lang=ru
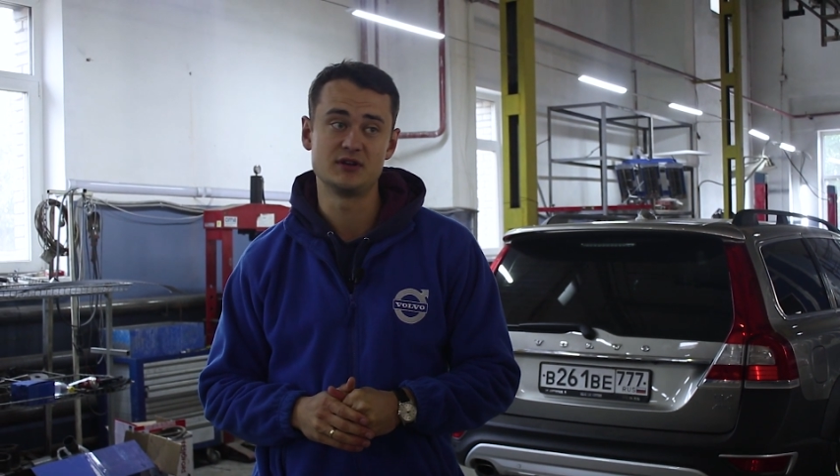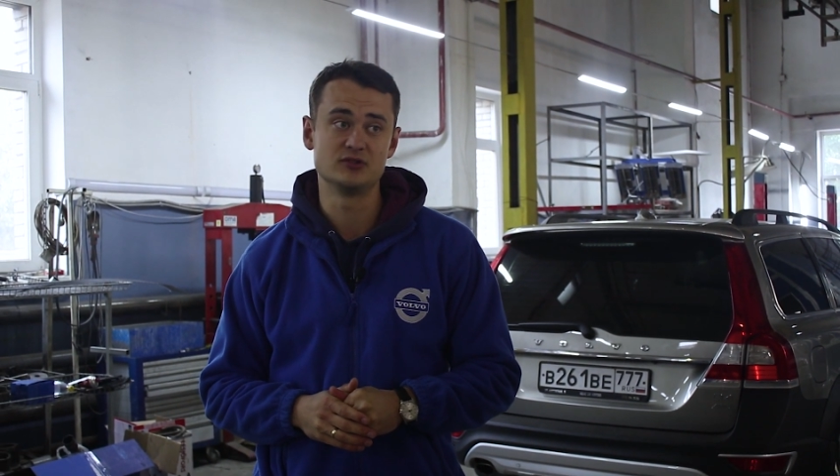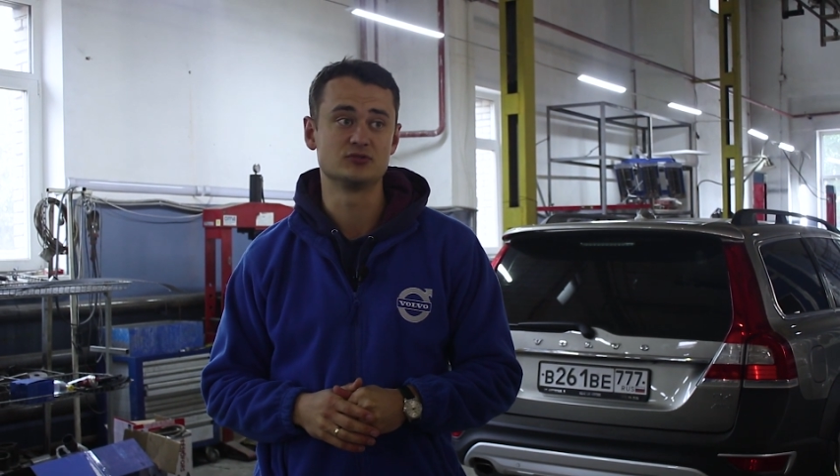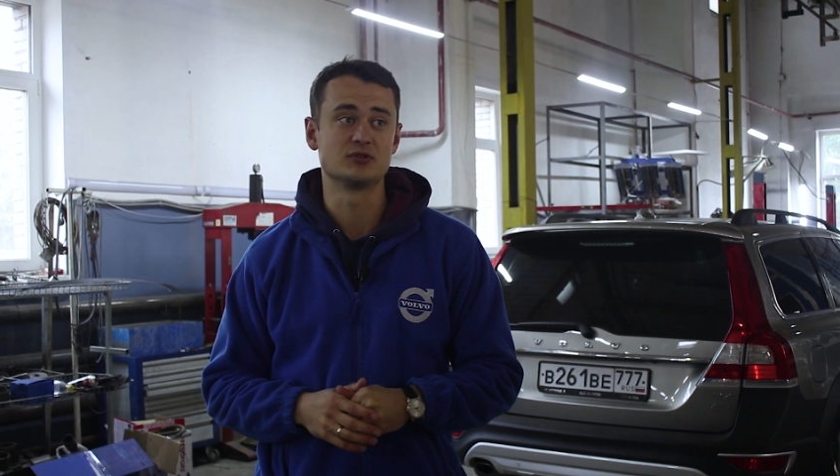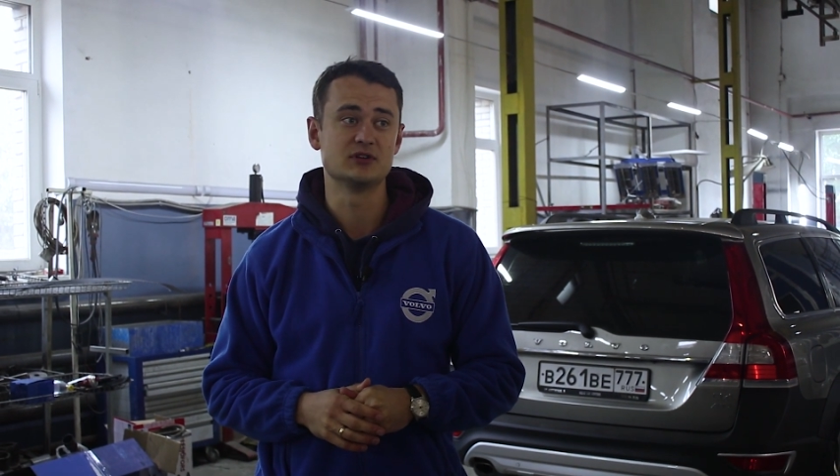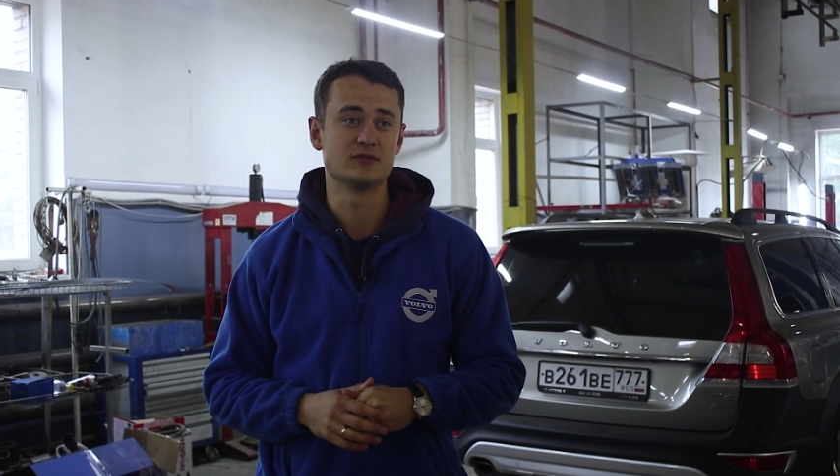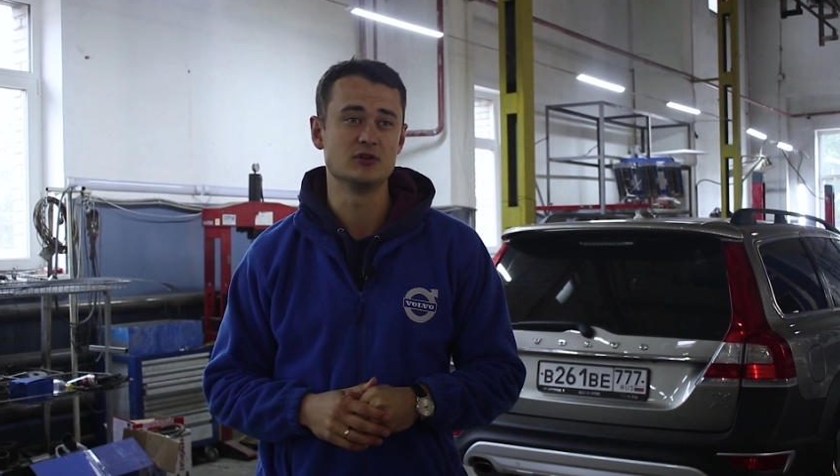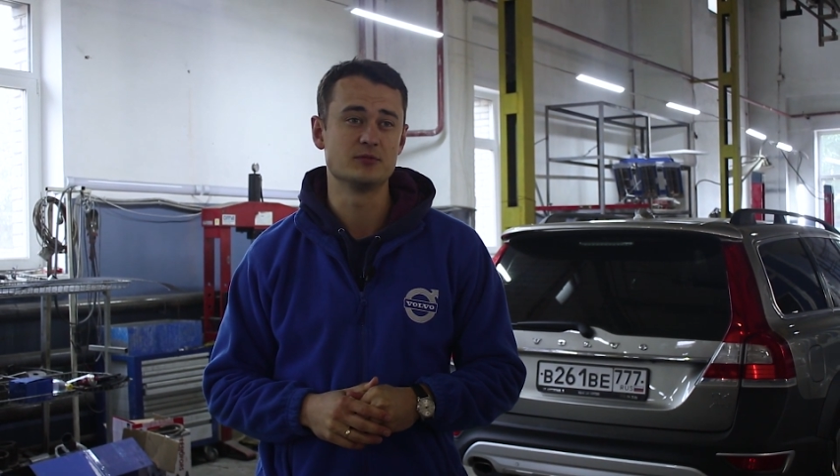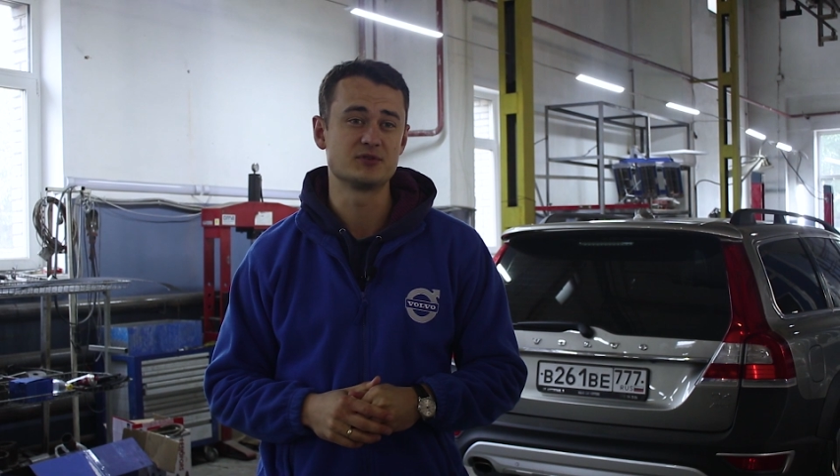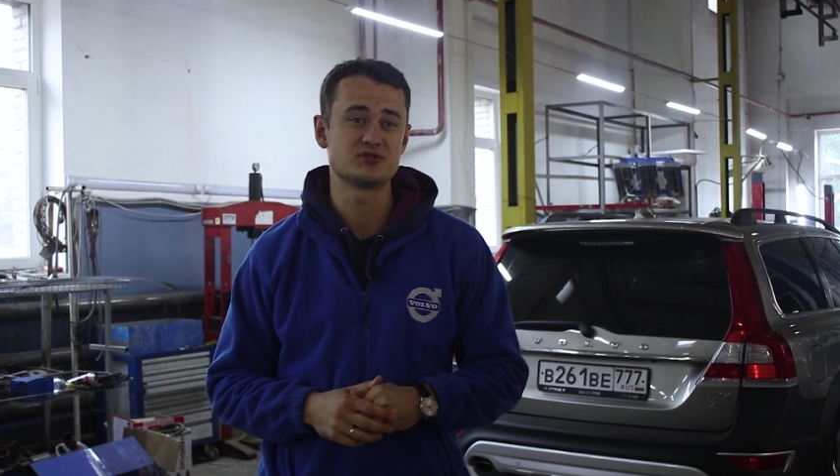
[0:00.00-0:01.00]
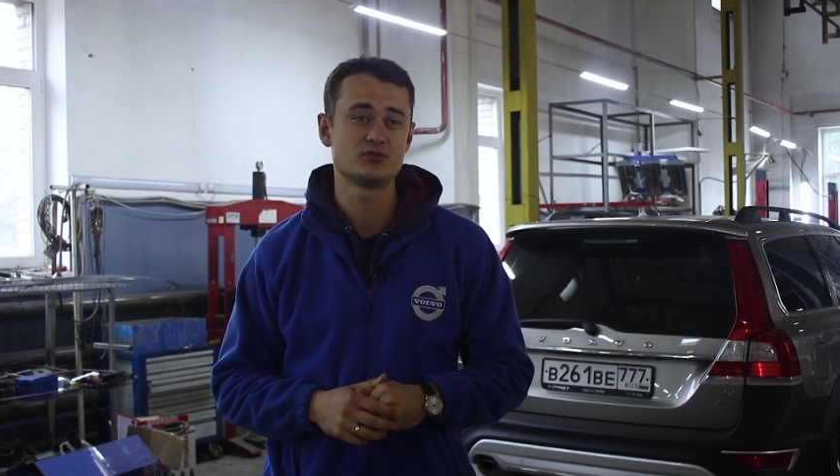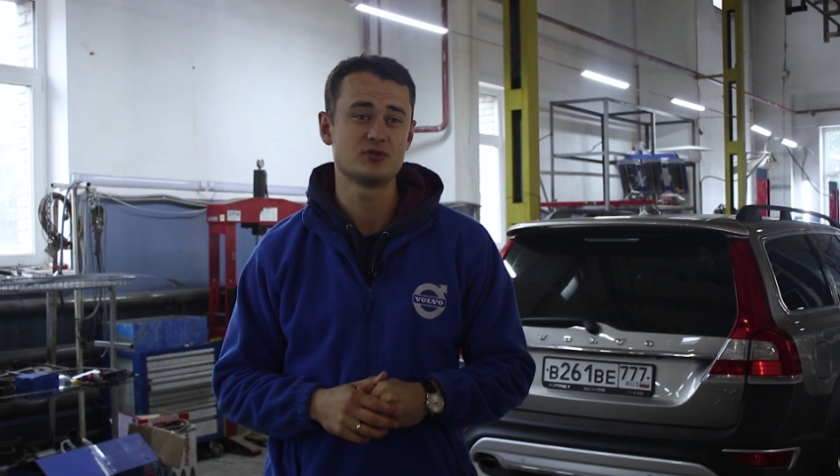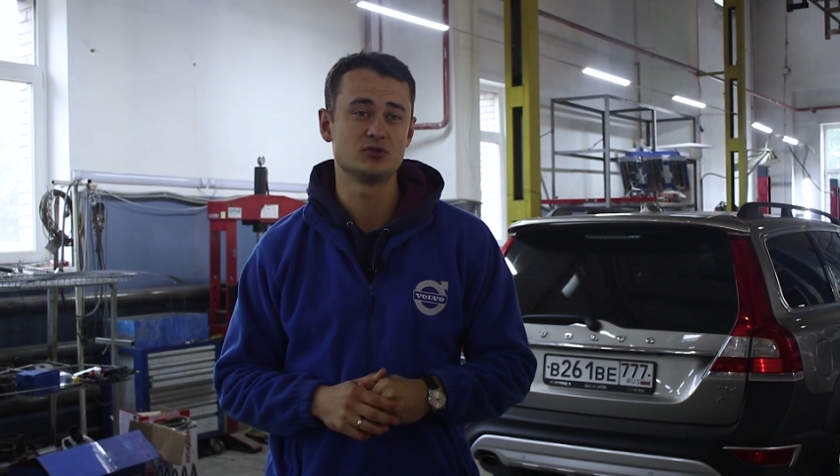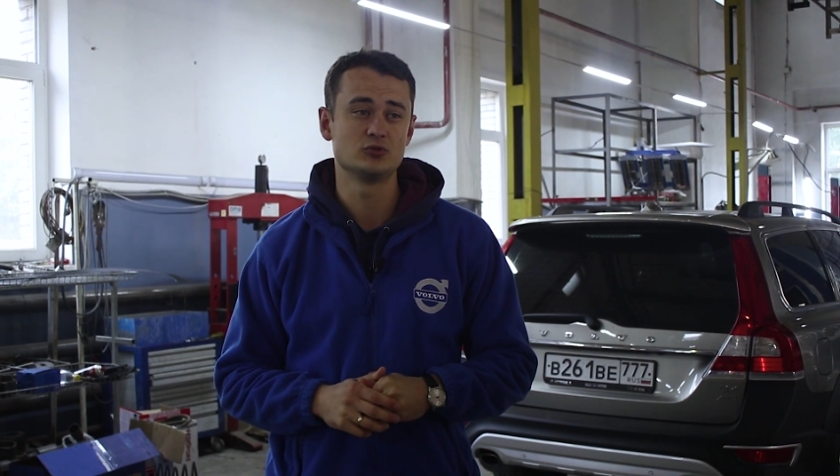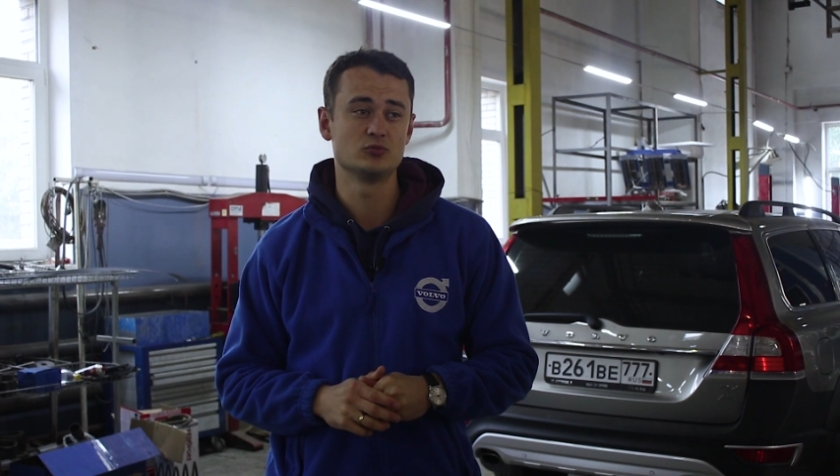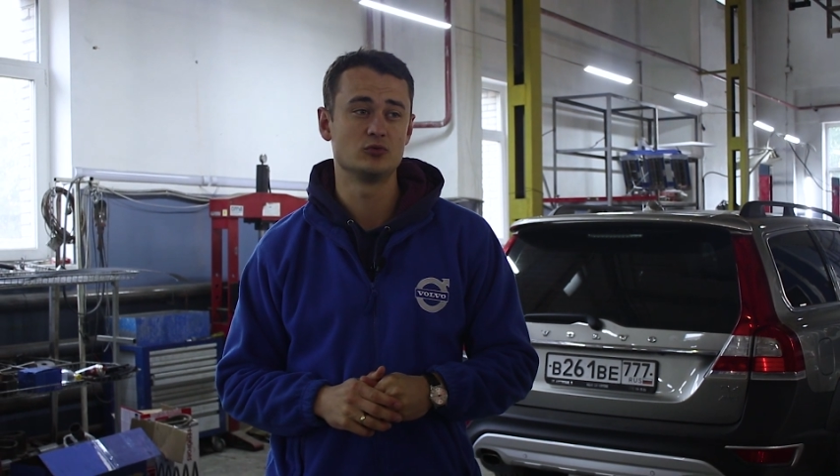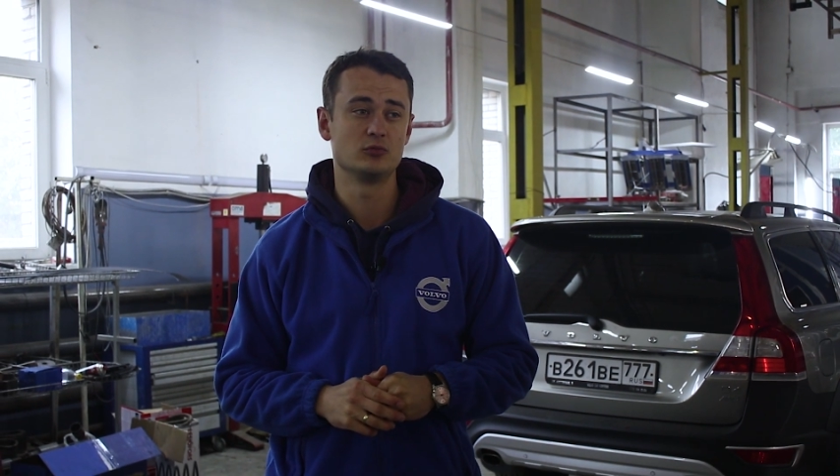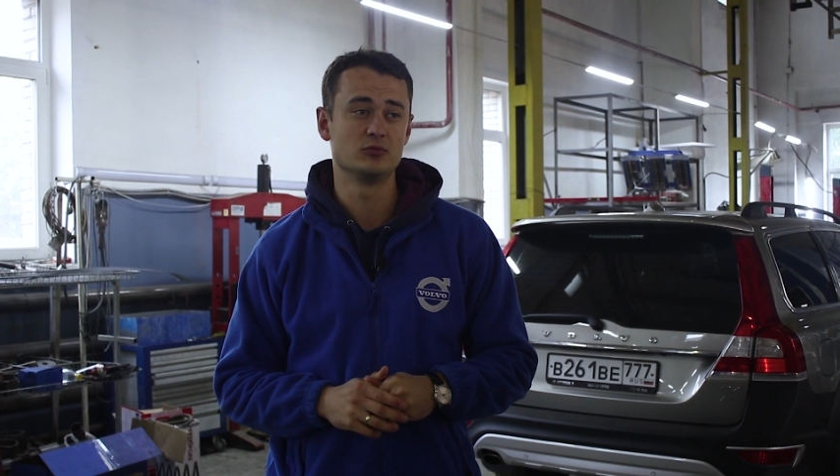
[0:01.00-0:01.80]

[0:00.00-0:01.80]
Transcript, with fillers: Редуктор довольно простой, я думаю,